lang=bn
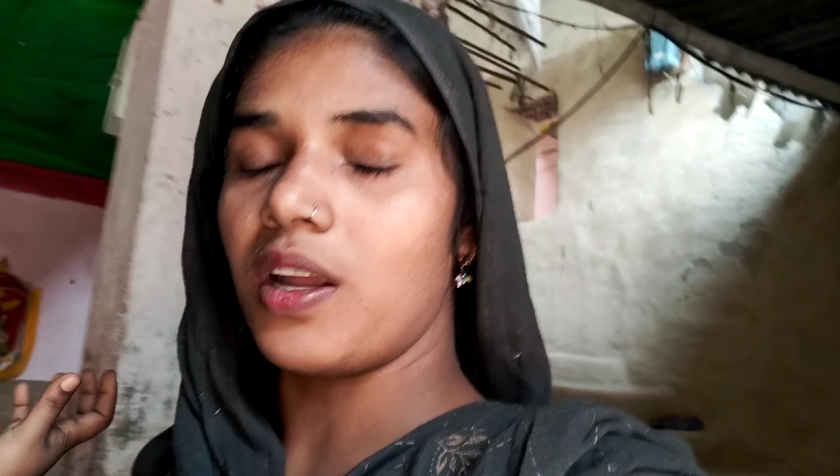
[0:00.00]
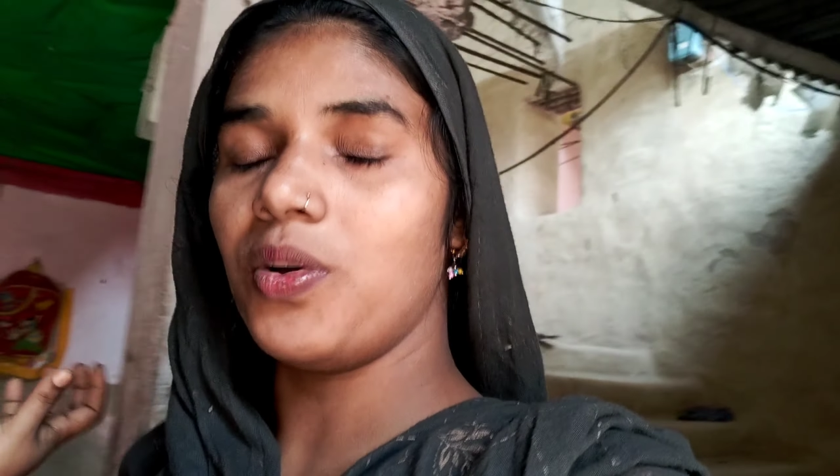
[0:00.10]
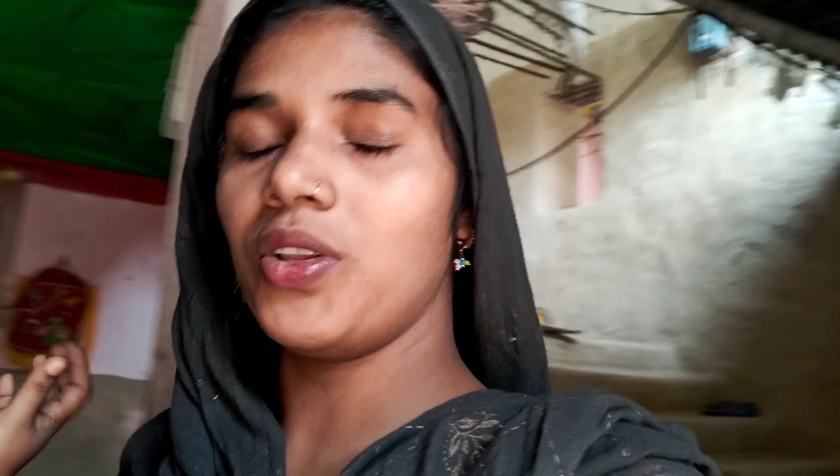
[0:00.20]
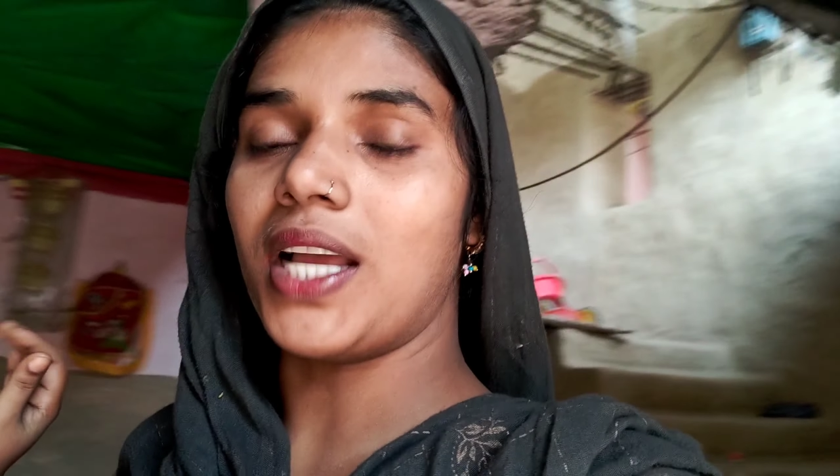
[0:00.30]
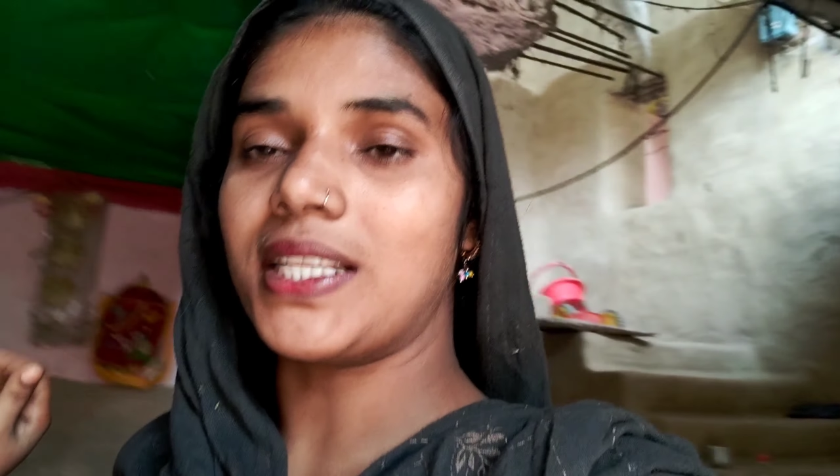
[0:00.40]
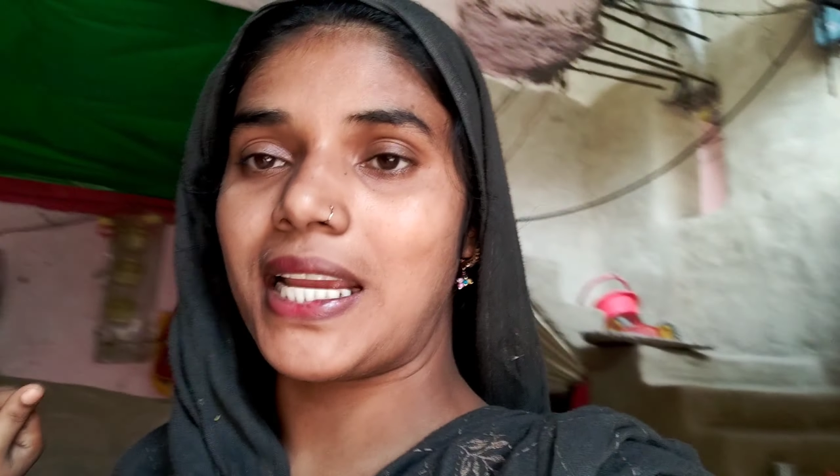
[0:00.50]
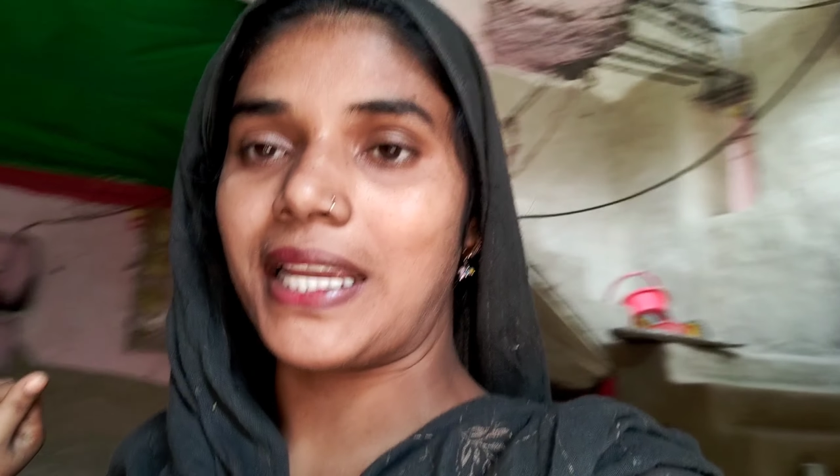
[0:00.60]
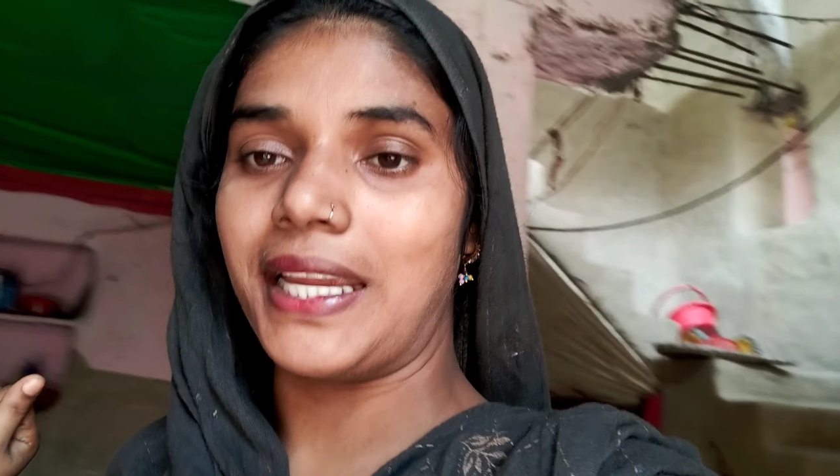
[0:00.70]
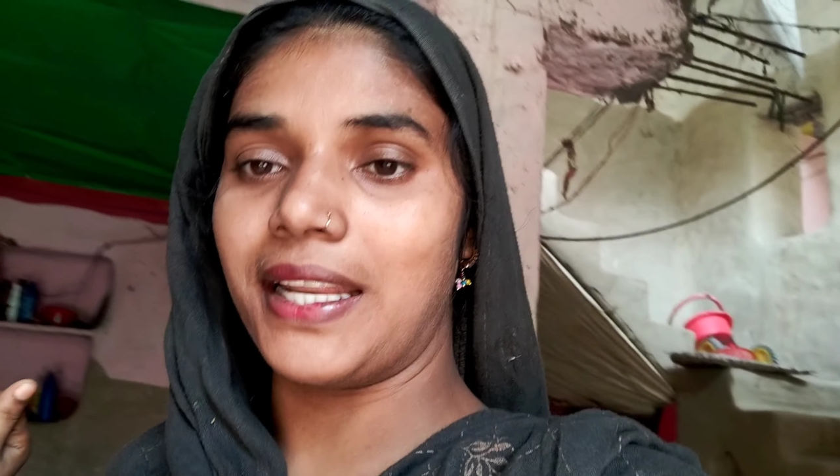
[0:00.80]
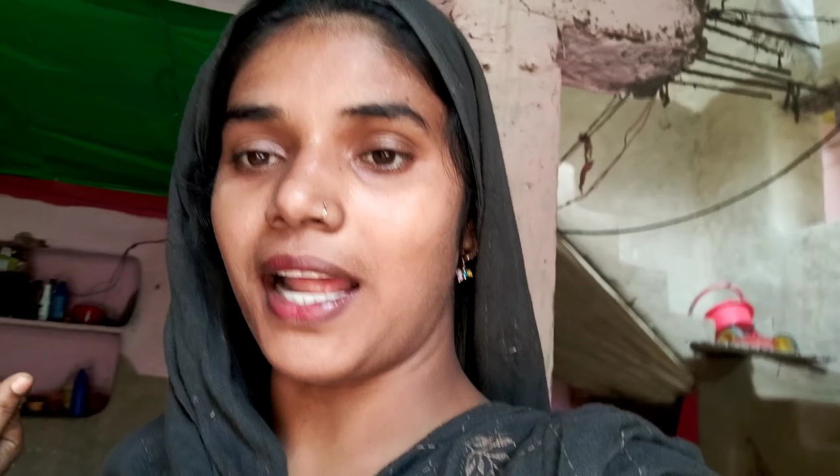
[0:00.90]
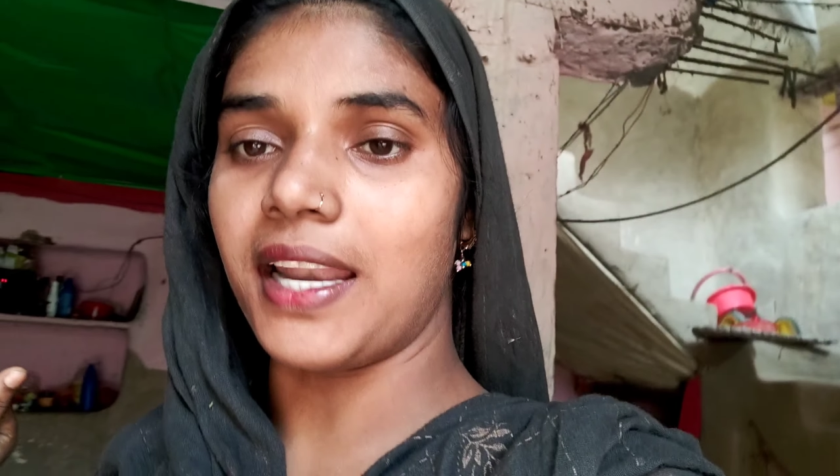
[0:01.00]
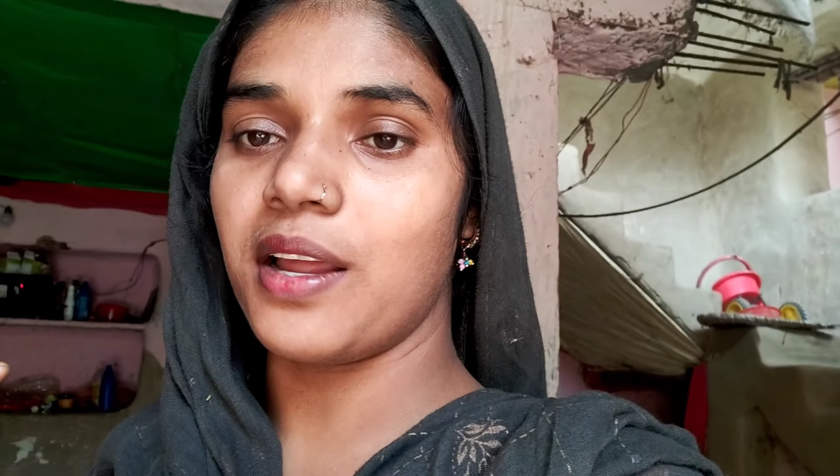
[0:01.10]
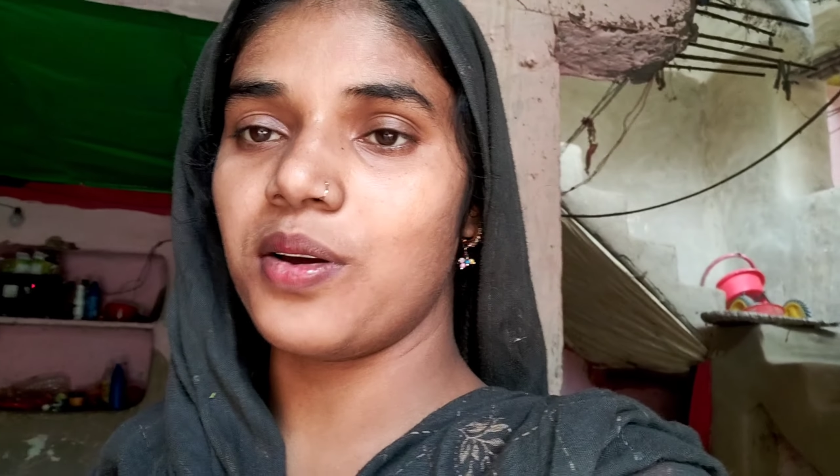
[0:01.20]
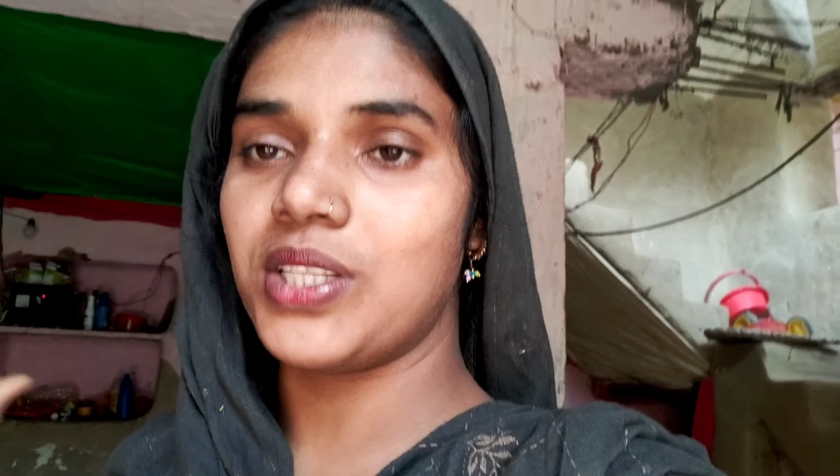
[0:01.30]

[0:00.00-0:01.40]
করাবো তো আজকে কি রান্না